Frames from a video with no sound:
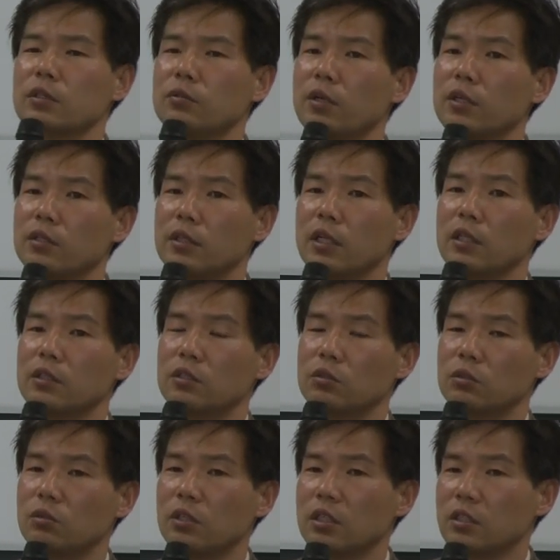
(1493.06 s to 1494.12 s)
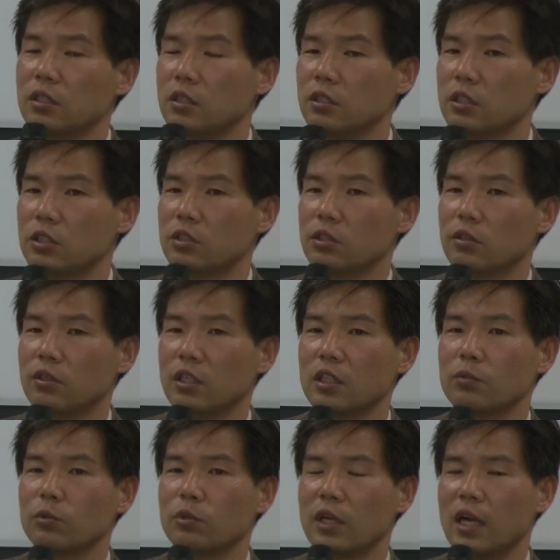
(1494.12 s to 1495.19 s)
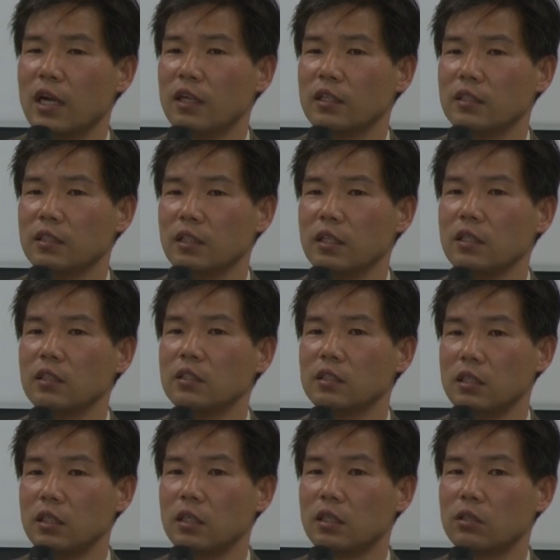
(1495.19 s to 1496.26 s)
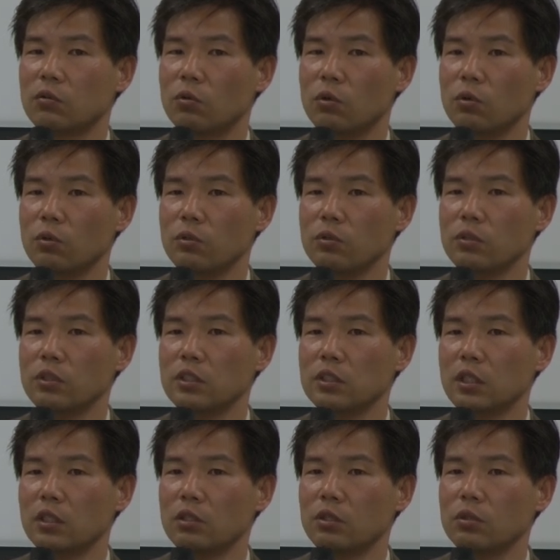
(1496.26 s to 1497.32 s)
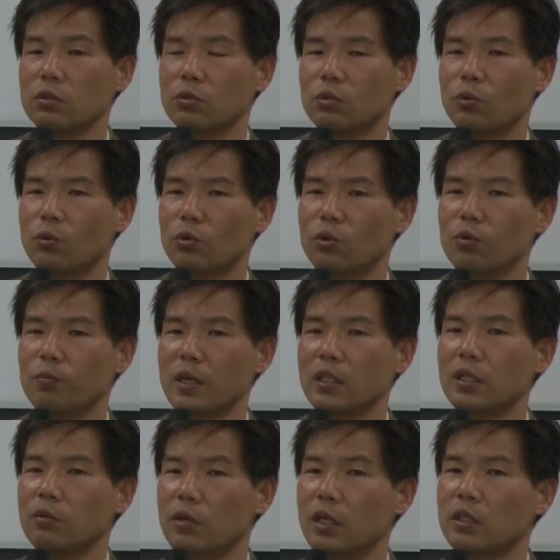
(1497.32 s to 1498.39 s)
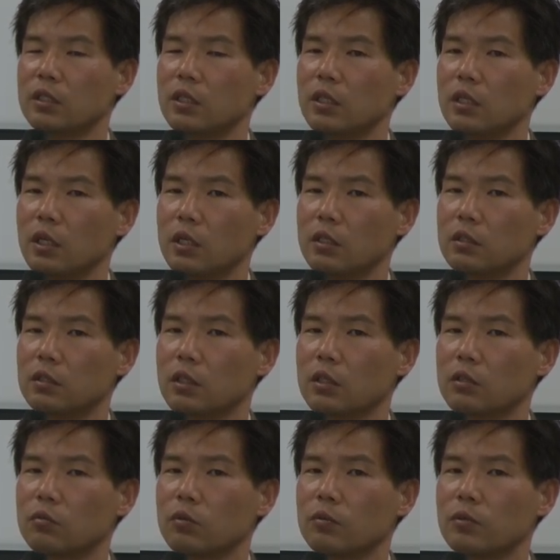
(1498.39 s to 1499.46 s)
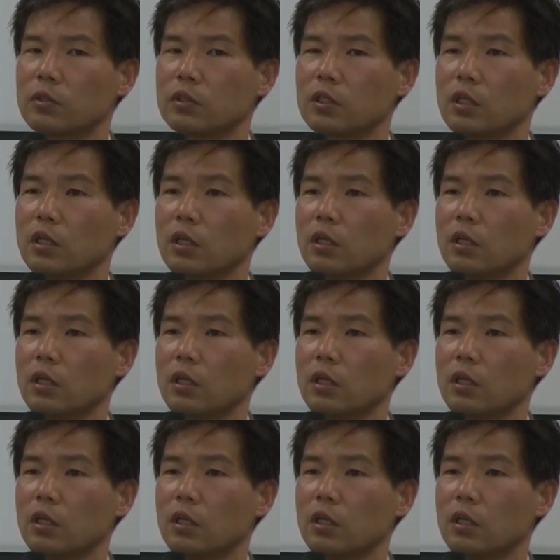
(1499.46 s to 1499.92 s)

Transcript: いわゆるネットで真実と言われるものを発見して興奮したというところまでは言えないんだと思います。